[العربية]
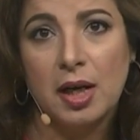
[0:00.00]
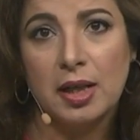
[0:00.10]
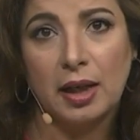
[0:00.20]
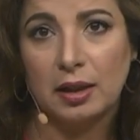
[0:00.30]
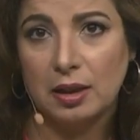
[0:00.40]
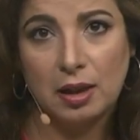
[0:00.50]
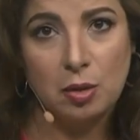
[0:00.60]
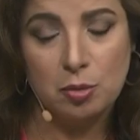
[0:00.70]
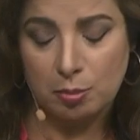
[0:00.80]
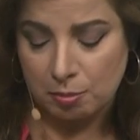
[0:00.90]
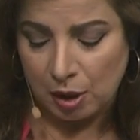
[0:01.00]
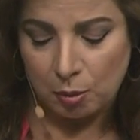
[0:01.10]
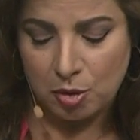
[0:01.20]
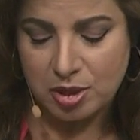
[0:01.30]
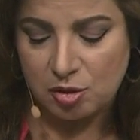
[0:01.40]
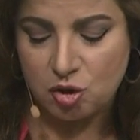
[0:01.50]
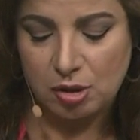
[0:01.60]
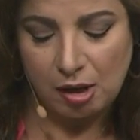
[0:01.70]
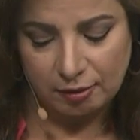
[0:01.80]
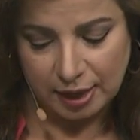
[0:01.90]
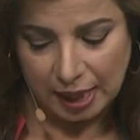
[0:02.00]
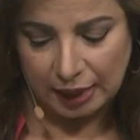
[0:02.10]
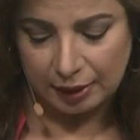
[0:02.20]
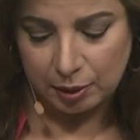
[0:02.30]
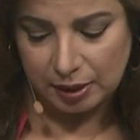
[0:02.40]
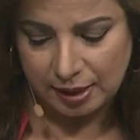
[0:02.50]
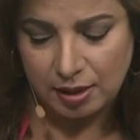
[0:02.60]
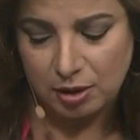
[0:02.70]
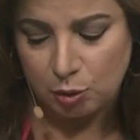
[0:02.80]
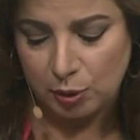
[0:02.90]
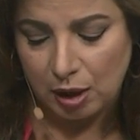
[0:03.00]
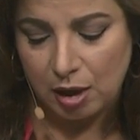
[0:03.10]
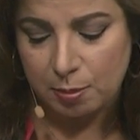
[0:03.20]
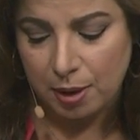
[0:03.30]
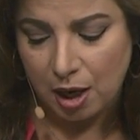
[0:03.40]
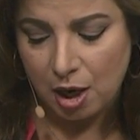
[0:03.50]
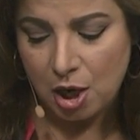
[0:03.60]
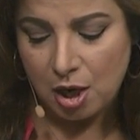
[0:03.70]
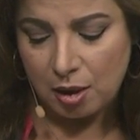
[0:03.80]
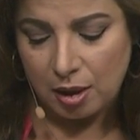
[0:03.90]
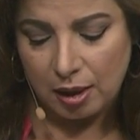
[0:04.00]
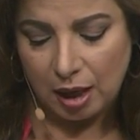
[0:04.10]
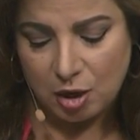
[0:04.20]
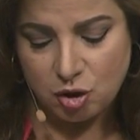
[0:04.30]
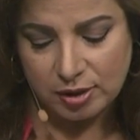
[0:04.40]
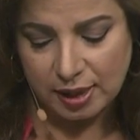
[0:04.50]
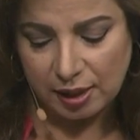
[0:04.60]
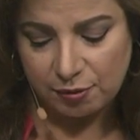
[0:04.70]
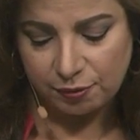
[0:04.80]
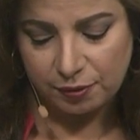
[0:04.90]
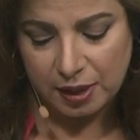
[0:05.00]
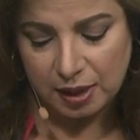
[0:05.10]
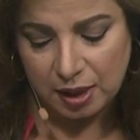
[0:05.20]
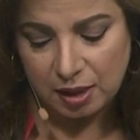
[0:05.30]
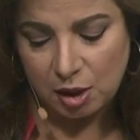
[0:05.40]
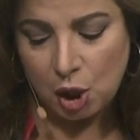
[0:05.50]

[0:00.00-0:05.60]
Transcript: يعني لو لو ما وصلش النهارده هعلن تاني يوم الاربع 10000 آه، جنيه